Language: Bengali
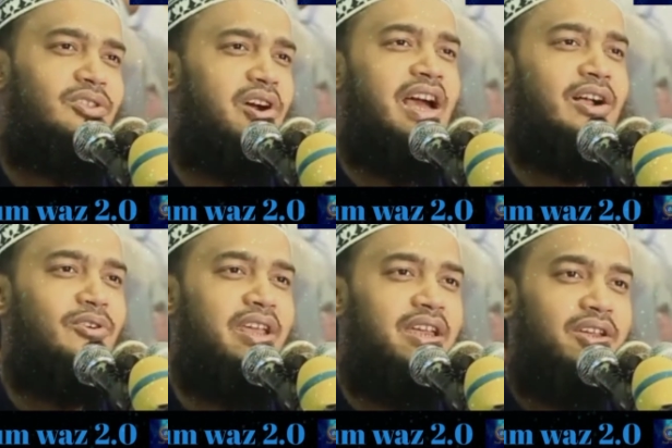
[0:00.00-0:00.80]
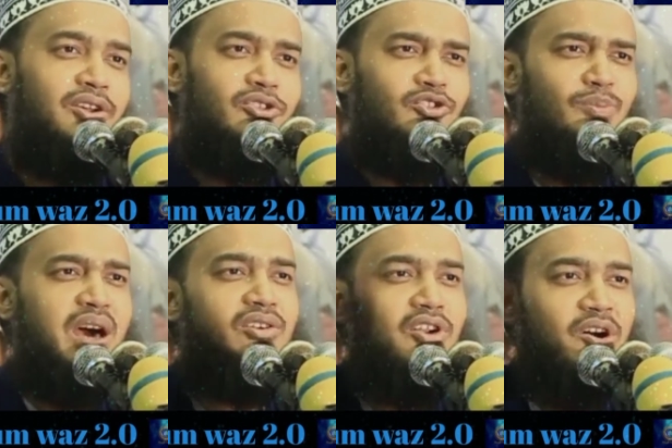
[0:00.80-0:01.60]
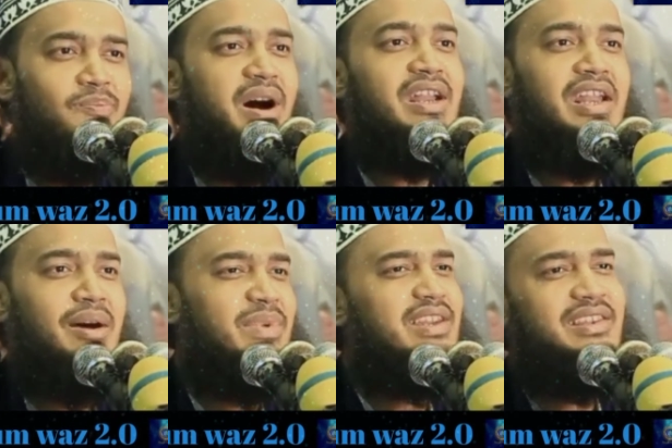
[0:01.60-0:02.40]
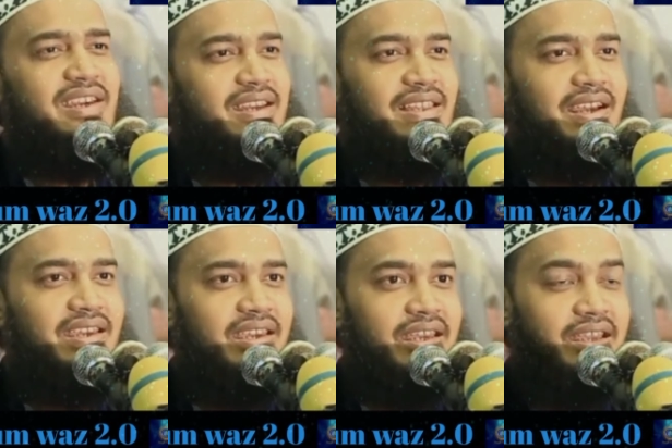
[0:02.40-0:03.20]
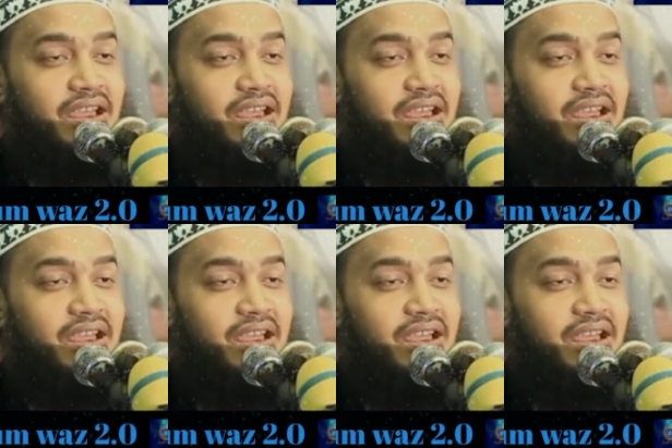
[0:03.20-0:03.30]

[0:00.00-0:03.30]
দয়া করে তোমার রহমান নামের দিকে তাকিয়ে